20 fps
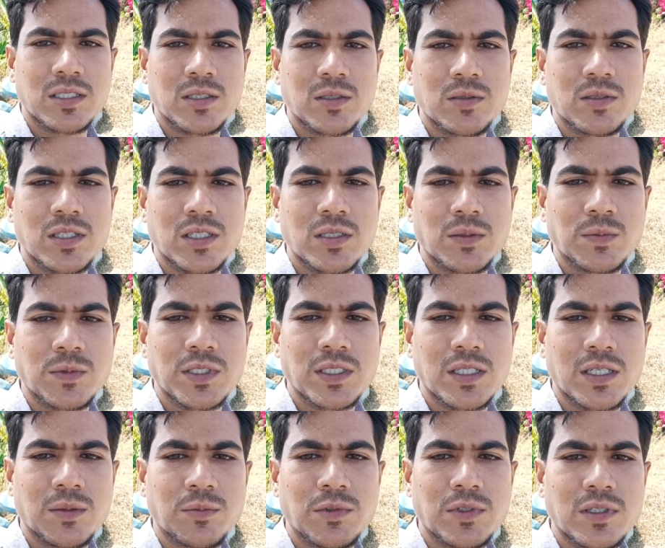মোহাম্মদ
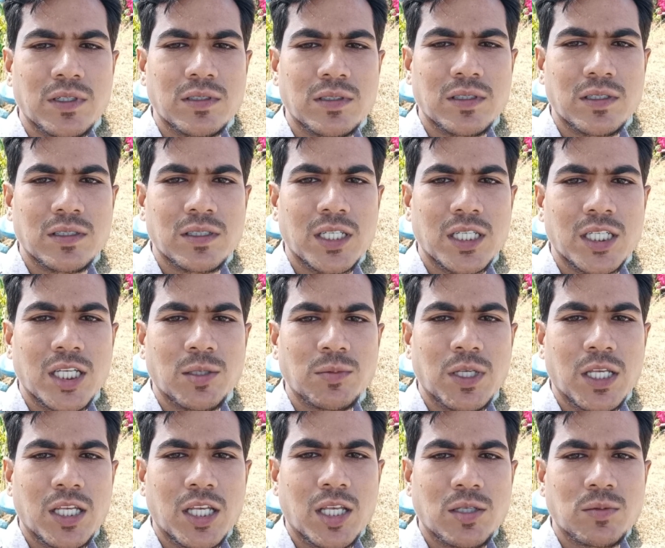আবদুল্লাহ লিখেছেন ভাই
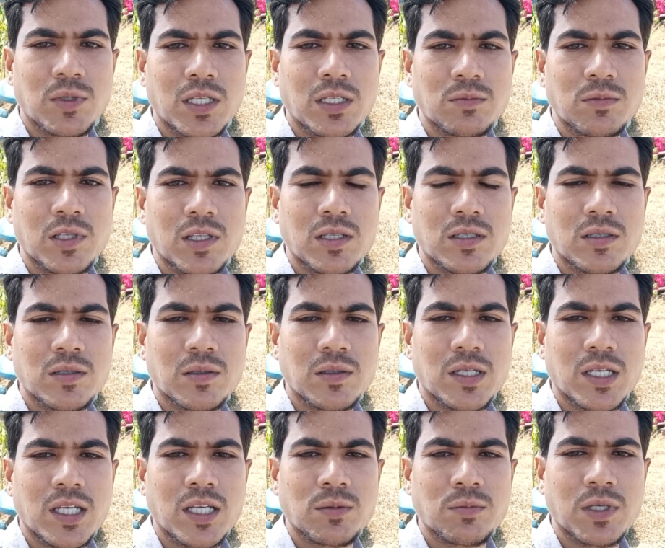
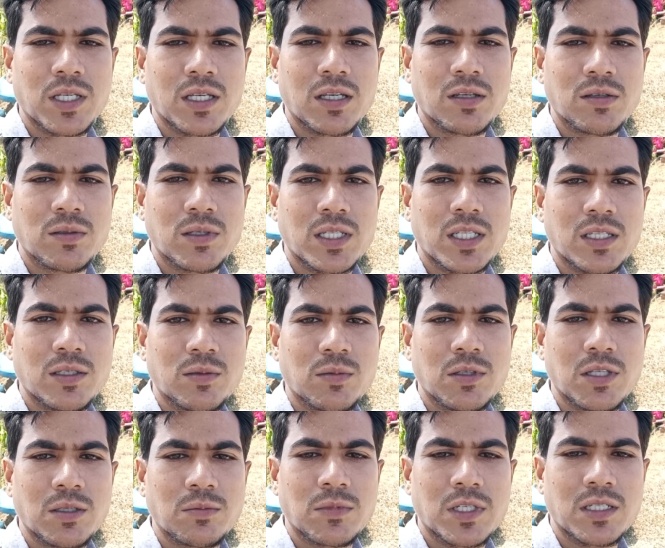আপনার মোবাইল
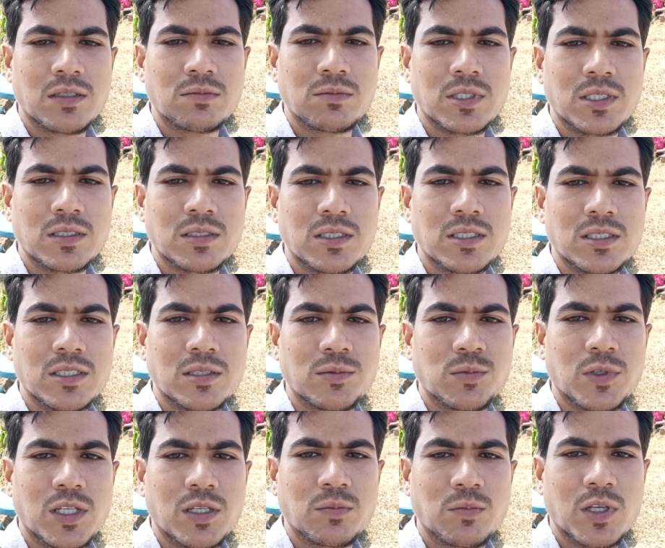ফোনের নাম্বারটা কি দেওয়া
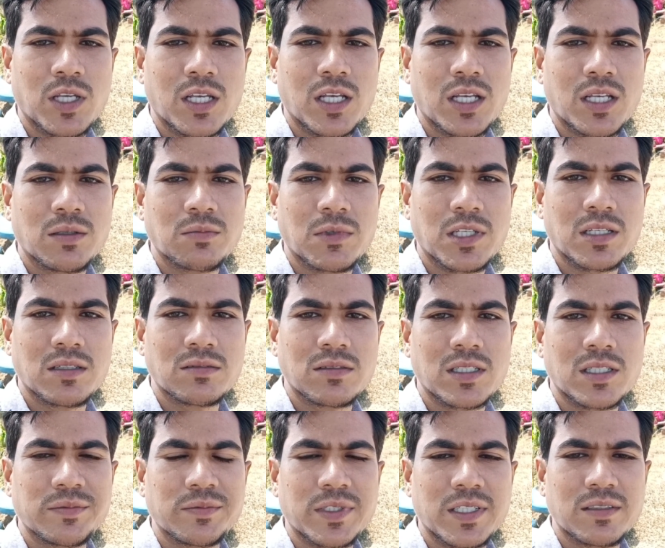যাবে
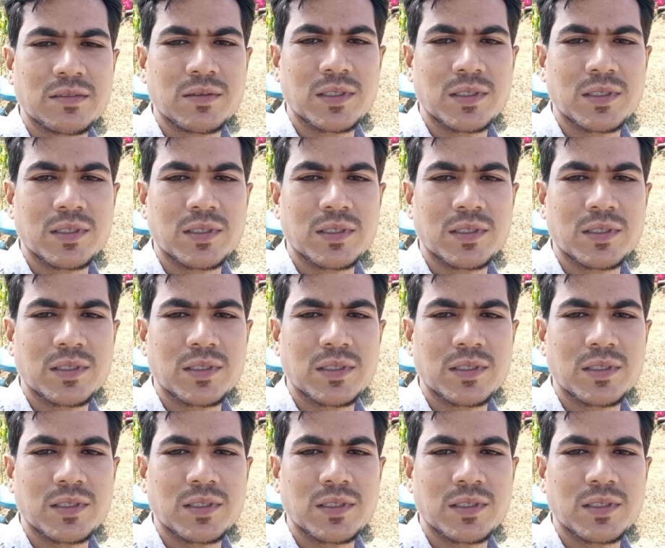আব্দুল ভাইকে